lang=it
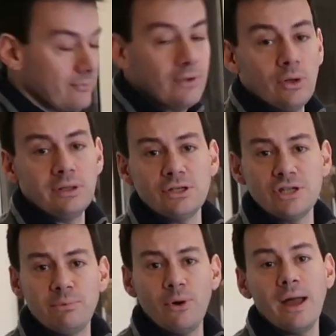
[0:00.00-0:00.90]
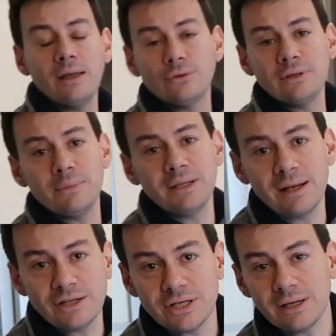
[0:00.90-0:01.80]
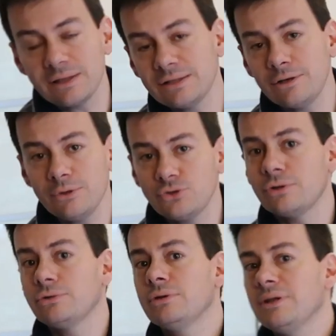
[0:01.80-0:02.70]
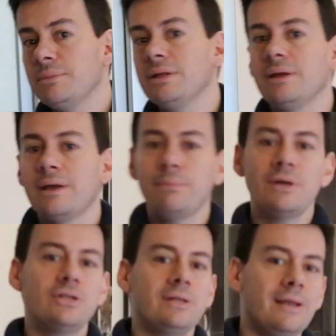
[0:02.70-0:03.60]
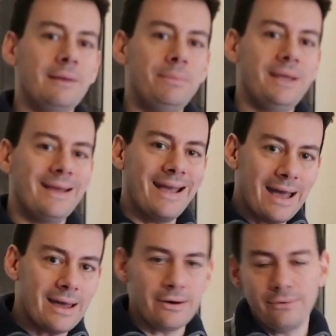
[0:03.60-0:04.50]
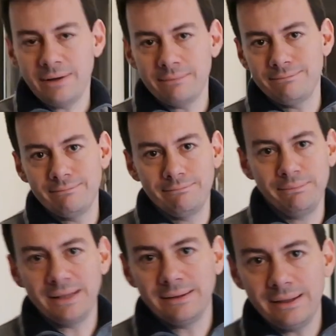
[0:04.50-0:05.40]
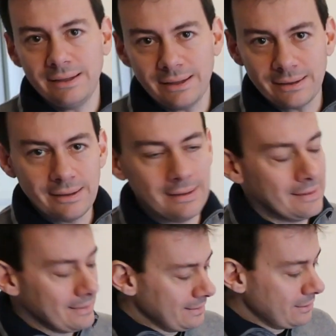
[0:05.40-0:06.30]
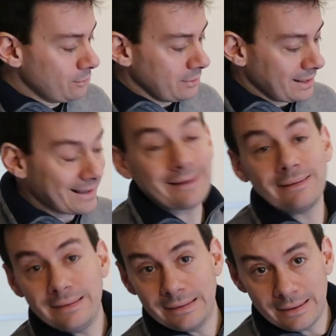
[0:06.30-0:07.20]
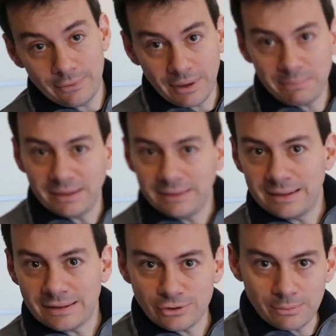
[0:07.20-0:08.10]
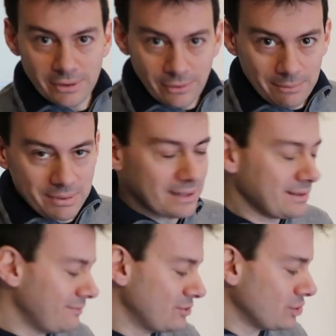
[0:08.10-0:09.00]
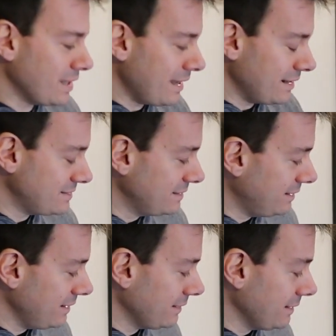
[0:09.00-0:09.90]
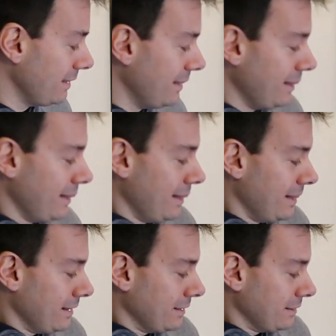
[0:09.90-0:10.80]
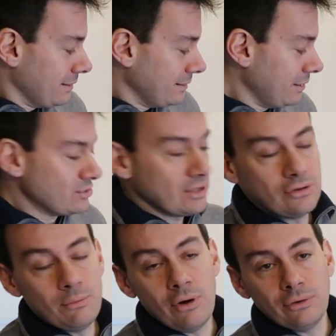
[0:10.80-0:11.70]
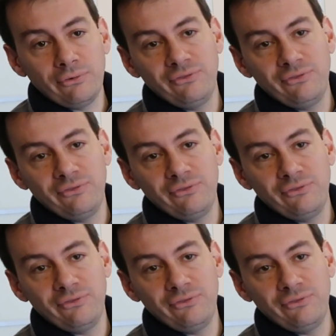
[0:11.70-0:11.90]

ve lo anticipo, è totalmente alla cieca. Siccome io sono totalmente incapace di ripiegare una piantina, una cartina, una piantina, insomma, non la pianta, il vegetale, si intende, nello stesso modo